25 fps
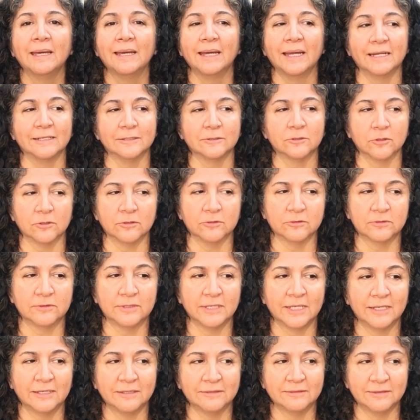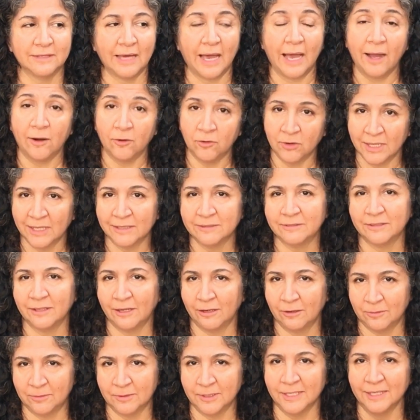Entonces ahora
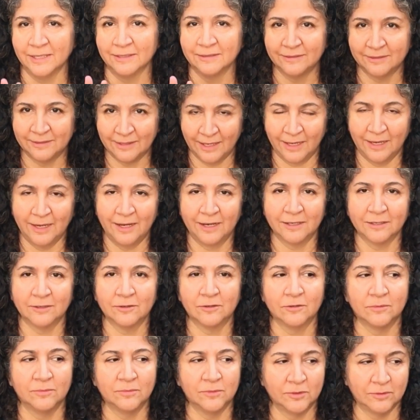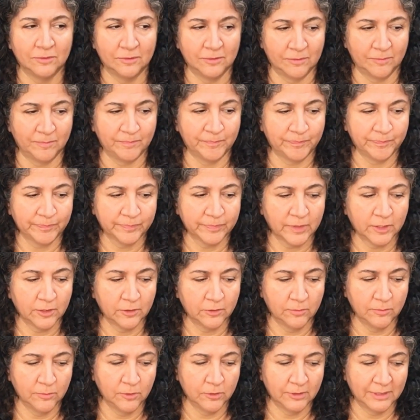sí lo voy a hacer como,
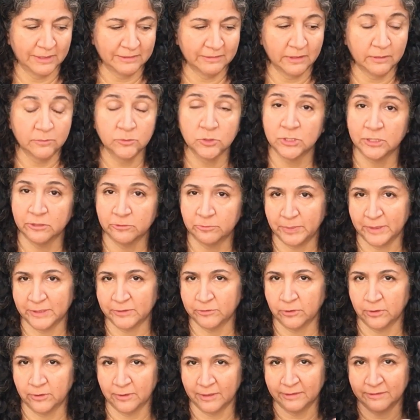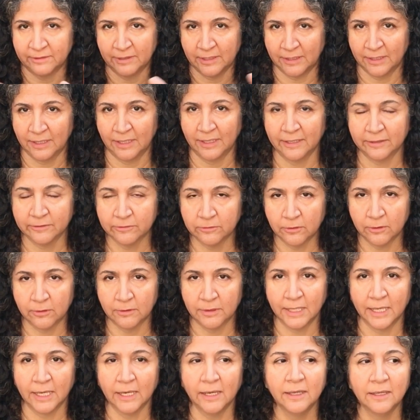como lo hacen muchas personas aquí en la
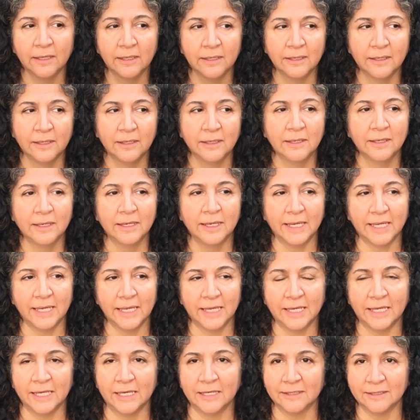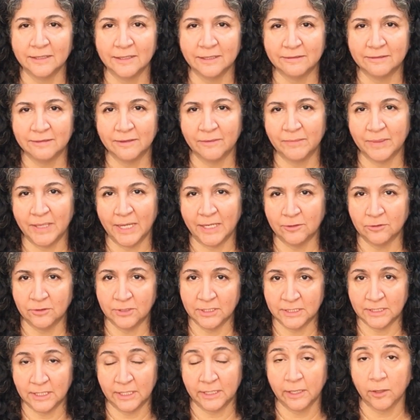zona, eh, de sembrar
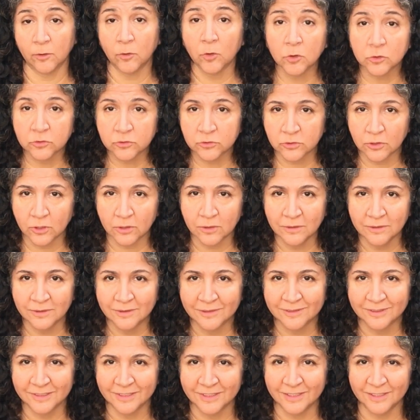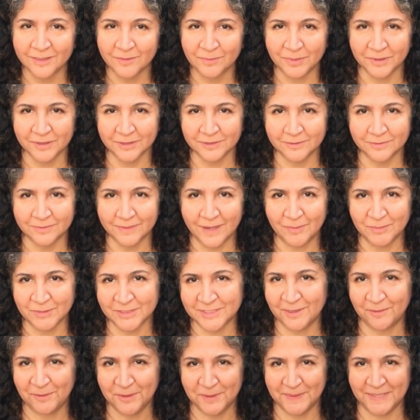ahorita en agosto y pues
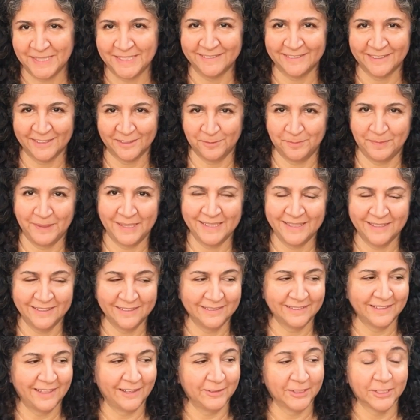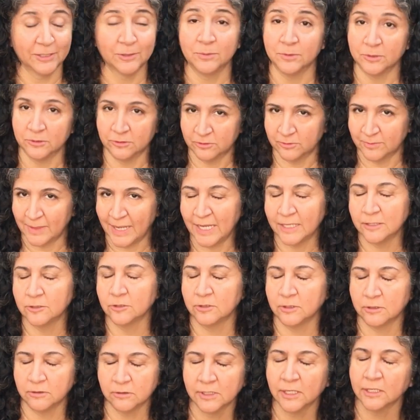vamos a vivir esa experiencia, a ver cómo nos va.
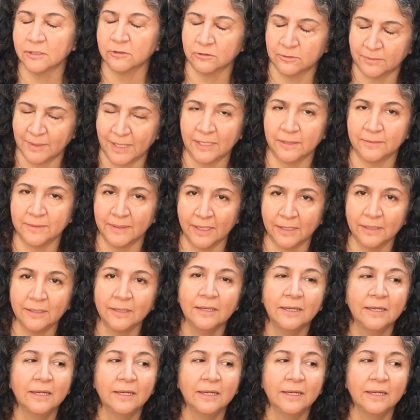Yo digo que nos va a ir bien